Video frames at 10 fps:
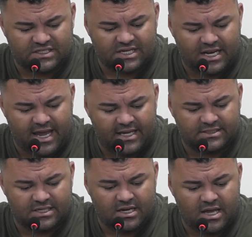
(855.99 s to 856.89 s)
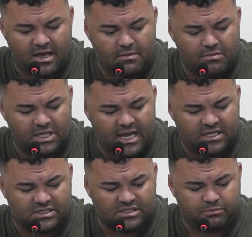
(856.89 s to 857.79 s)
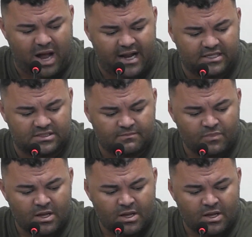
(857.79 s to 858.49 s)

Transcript: Excelência e eminentes pares